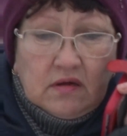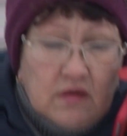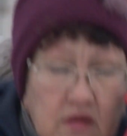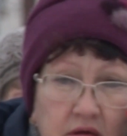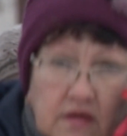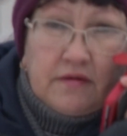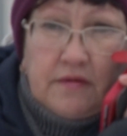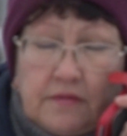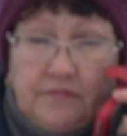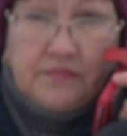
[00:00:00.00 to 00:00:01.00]
Это
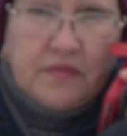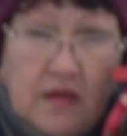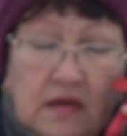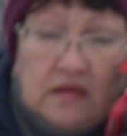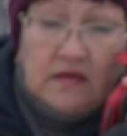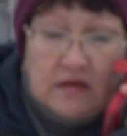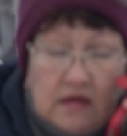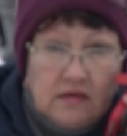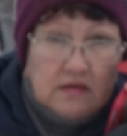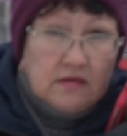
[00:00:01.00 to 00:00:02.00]
либо посредством
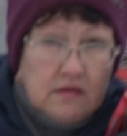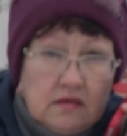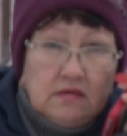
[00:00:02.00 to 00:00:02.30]
мобильной связи